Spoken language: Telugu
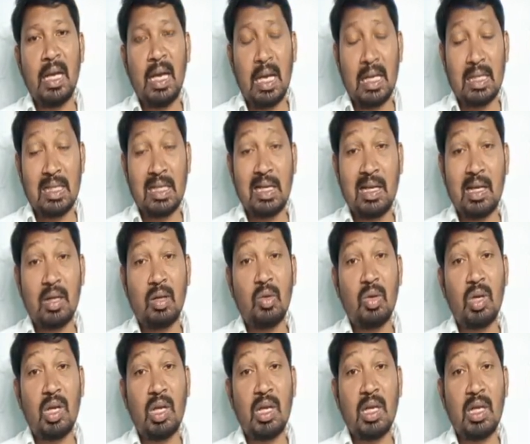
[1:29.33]
ఆధారంగా
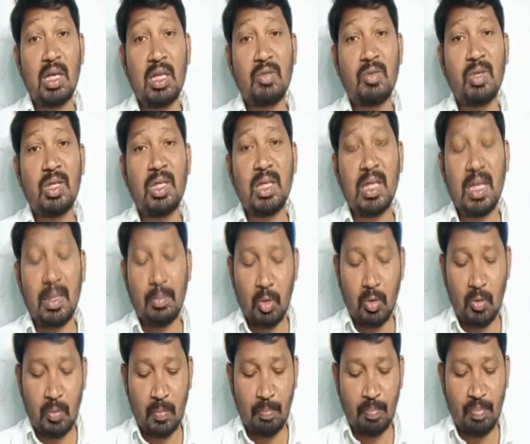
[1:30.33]
ఉంటాయి అనేటువంటి
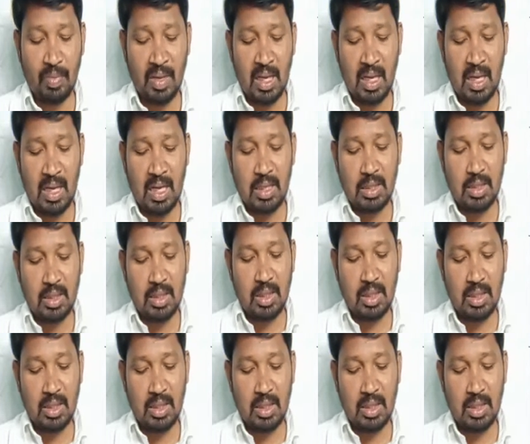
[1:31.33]
నమ్మకం అయితే